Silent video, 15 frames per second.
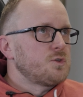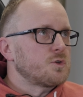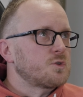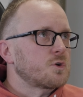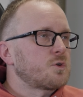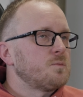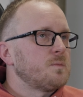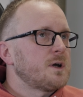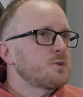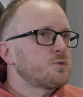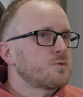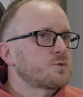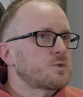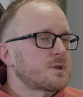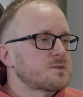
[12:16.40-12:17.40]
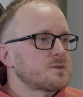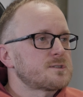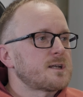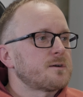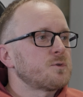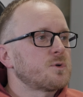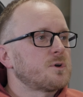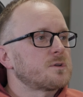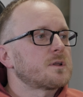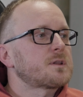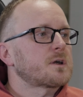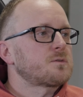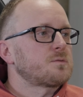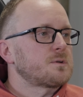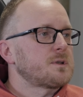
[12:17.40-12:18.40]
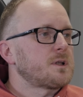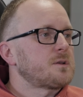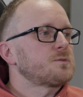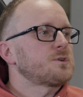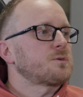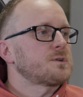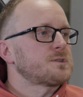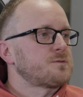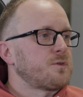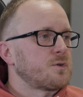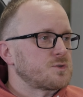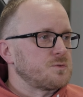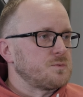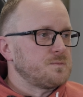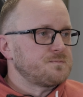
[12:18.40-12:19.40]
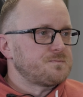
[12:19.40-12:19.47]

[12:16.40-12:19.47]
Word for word: do dokumentów, które zostawił geodeta, który daną działkę stworzył.